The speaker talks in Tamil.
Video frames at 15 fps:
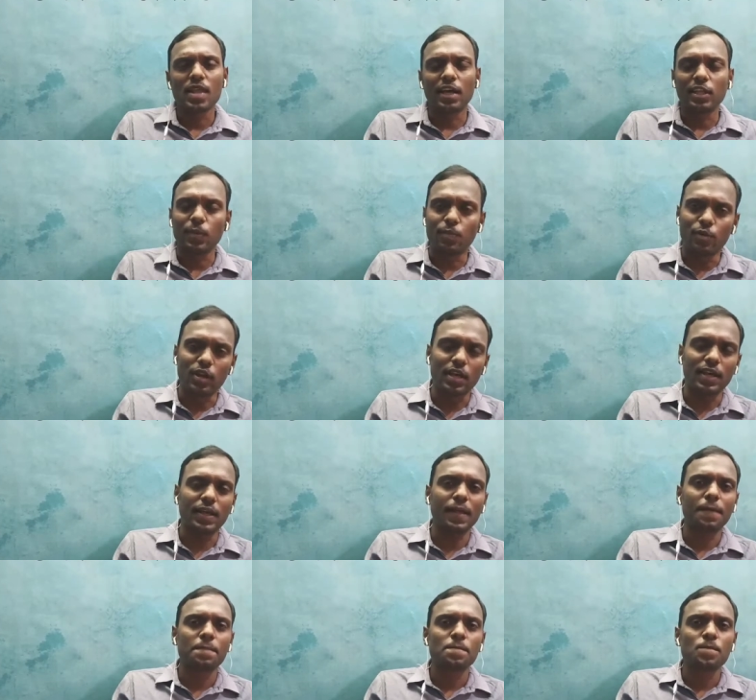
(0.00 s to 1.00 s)
அதே போல்
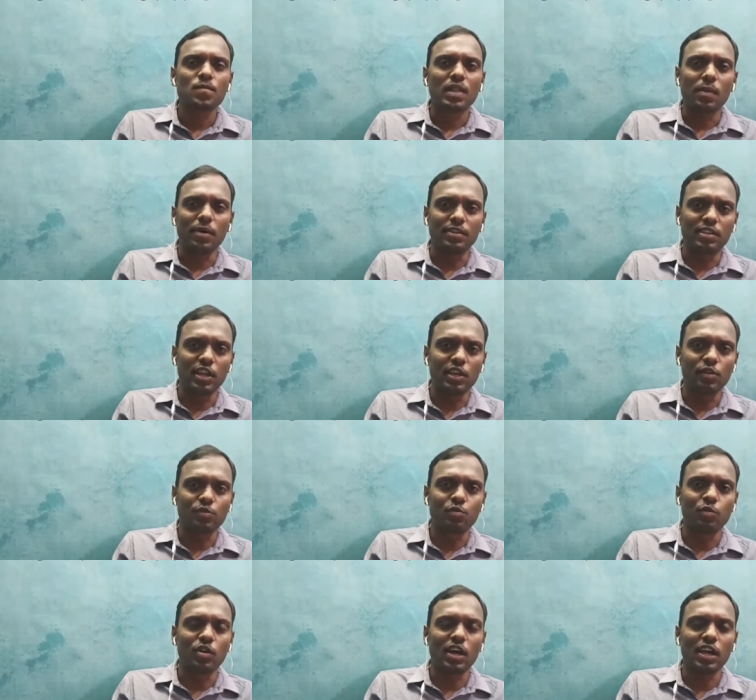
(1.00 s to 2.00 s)
நமக்கு
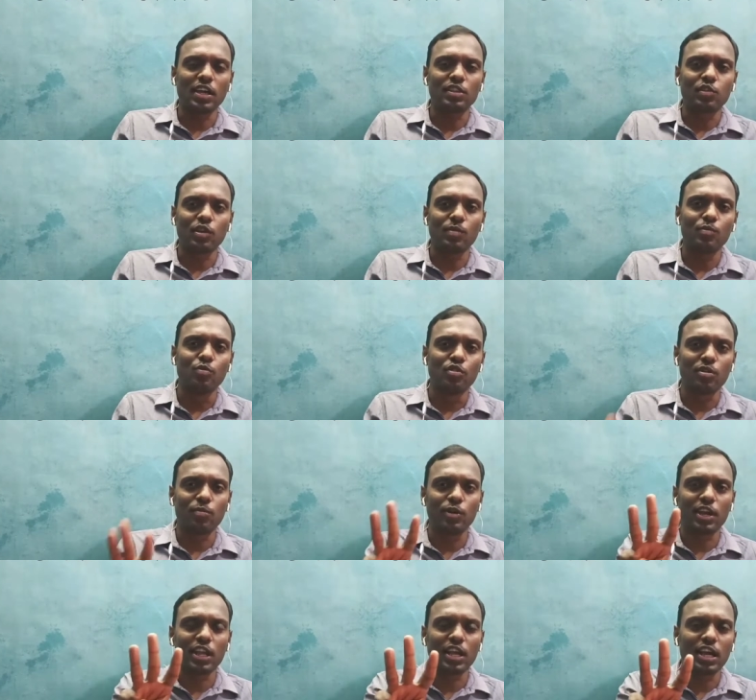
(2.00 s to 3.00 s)
தெரியும் சூலாயத்தோட மூன்று
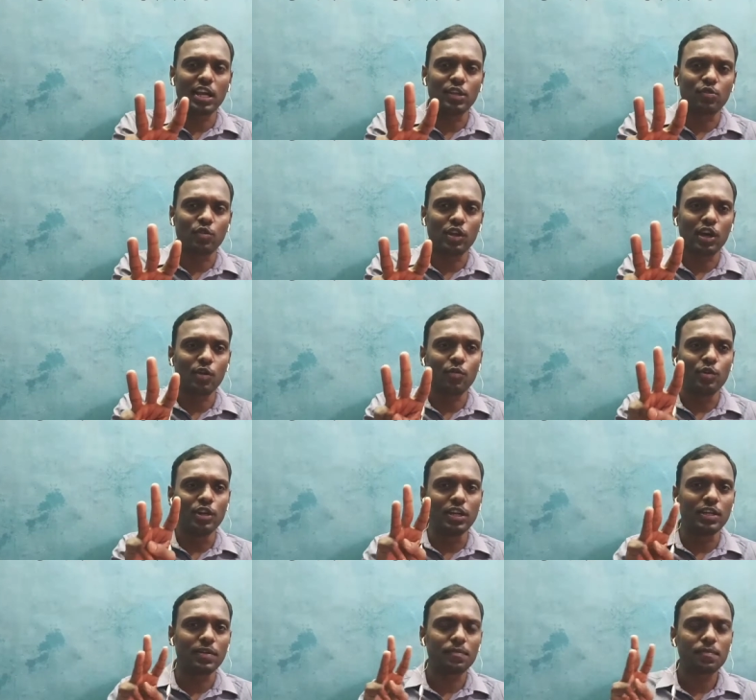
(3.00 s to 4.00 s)
முனைகளை காட்டி சொன்னாங்க
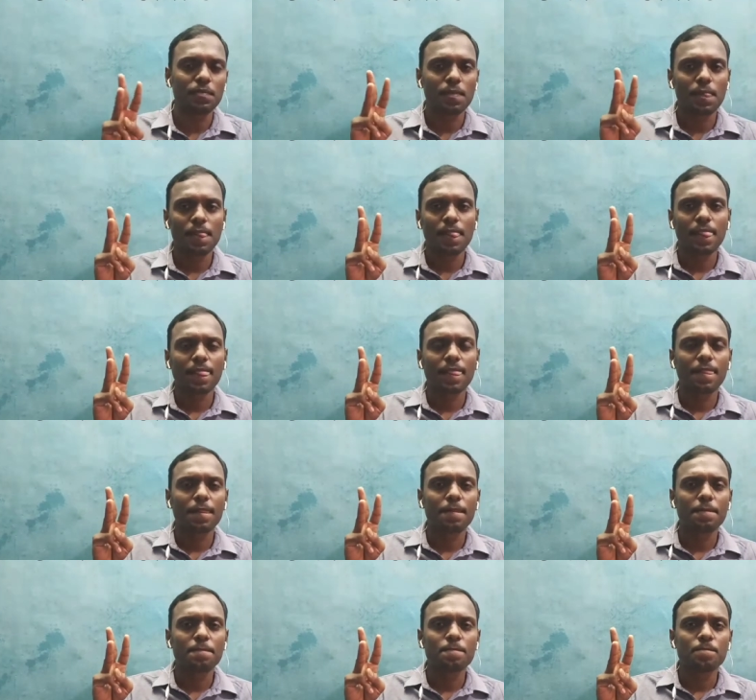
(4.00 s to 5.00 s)
ஒன்று
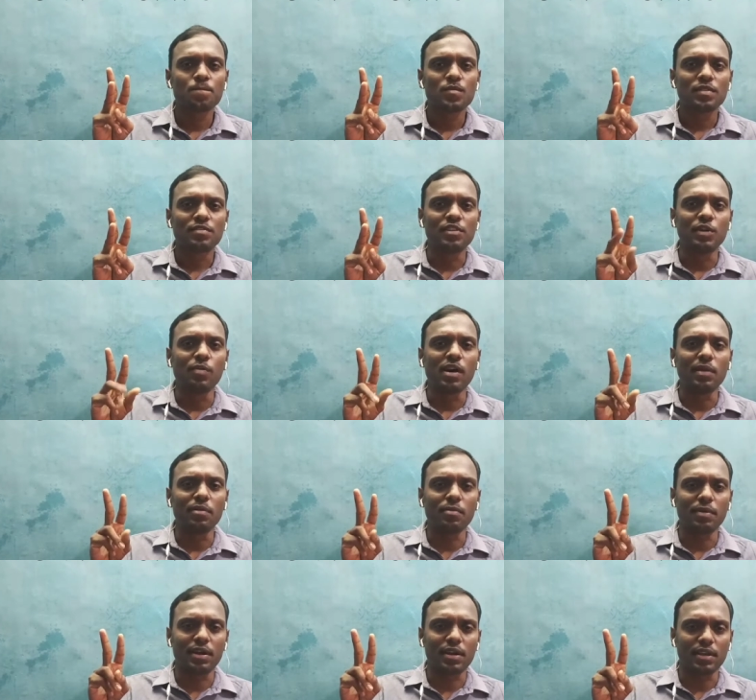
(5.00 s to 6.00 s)

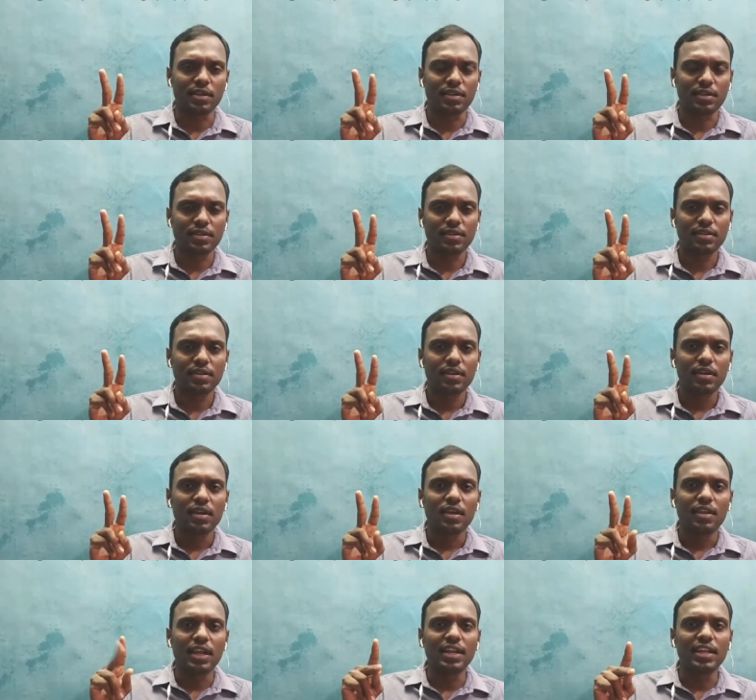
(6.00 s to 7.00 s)
சிறுபான்மை மக்களுக்கு
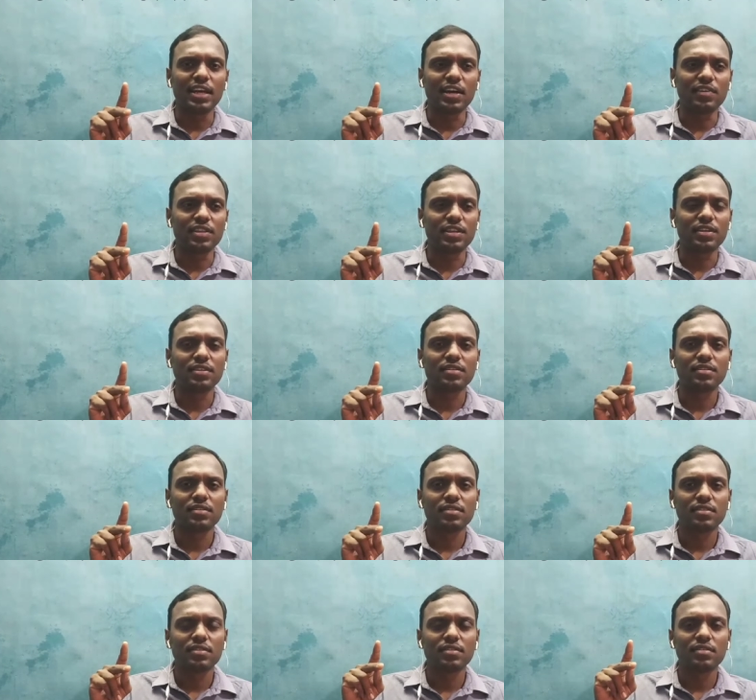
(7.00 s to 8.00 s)
ரெண்டாவது
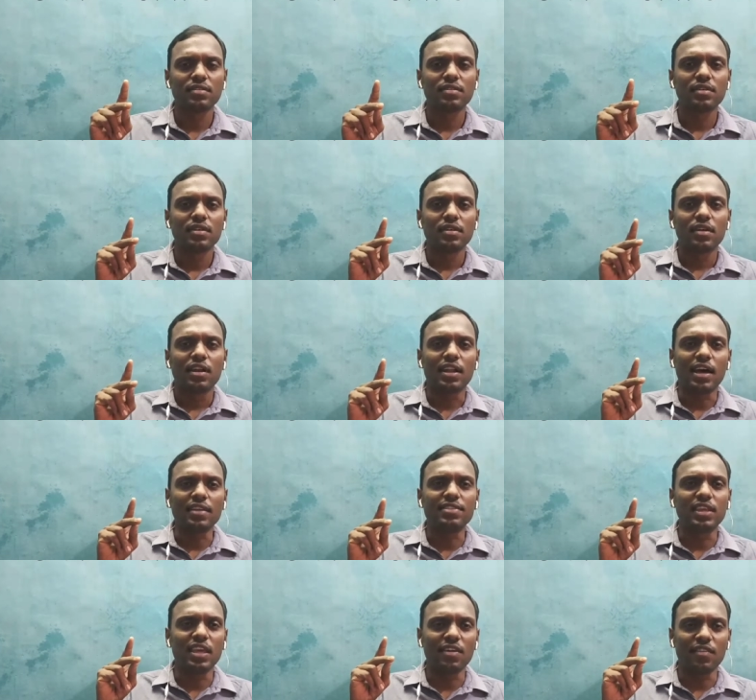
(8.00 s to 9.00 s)

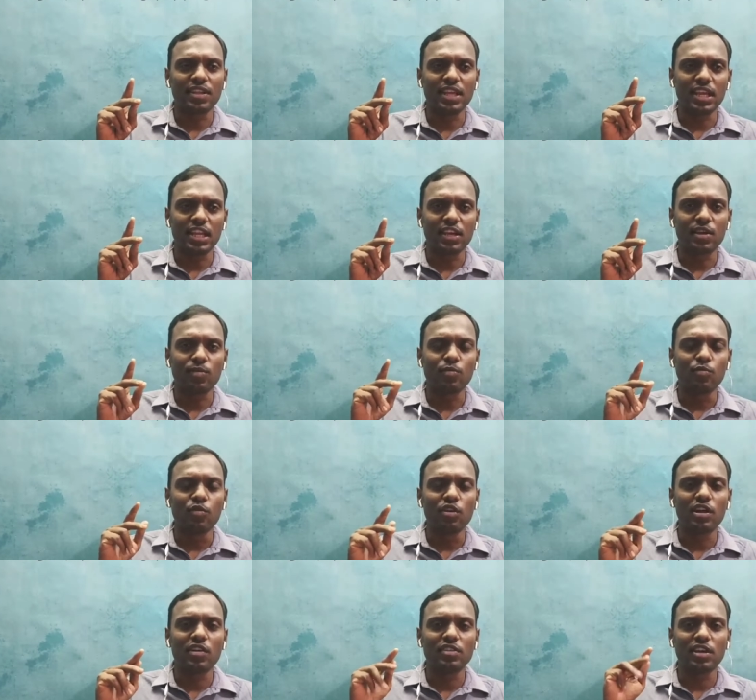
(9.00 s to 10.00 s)
நாத்திகவாதிகளுக்கு
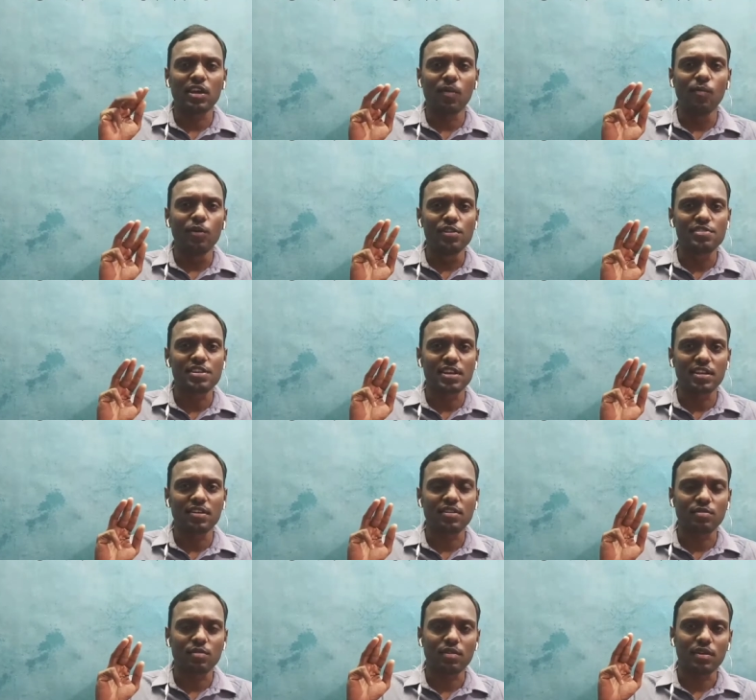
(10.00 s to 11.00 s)
மூன்றாவது
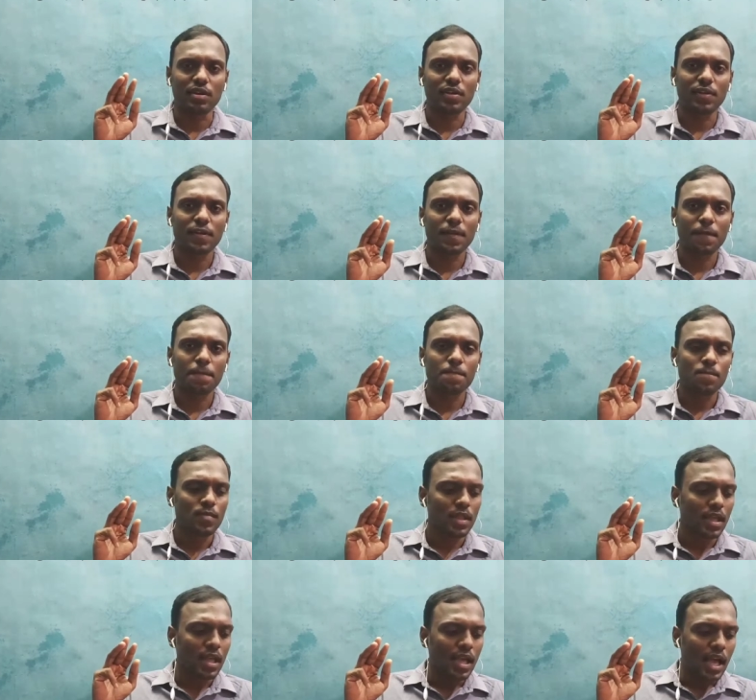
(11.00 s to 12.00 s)
கம்யூனிஸ்டுகளுக்குன்னு சொன்னாங்க
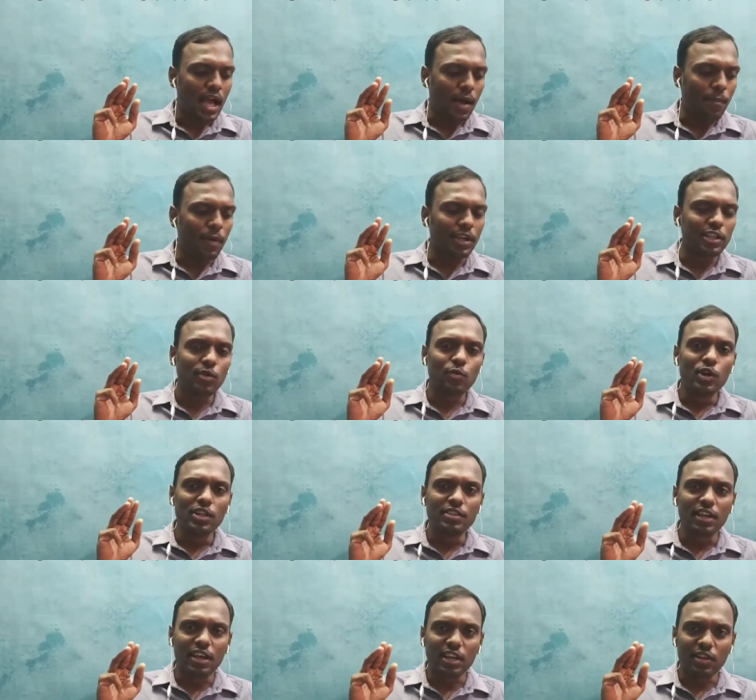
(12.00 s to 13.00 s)
அப்போ இதை
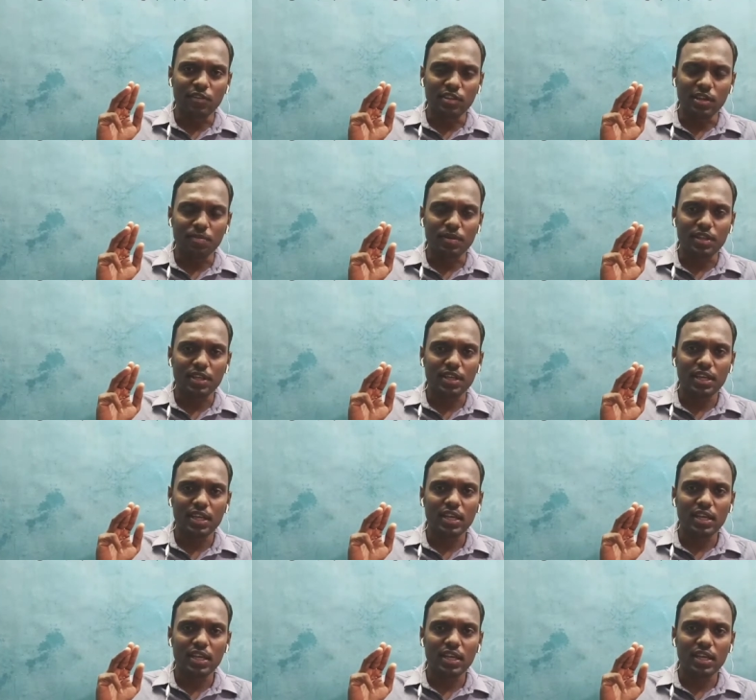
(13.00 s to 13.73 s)
ஒழித்து கட்டுவது என்பது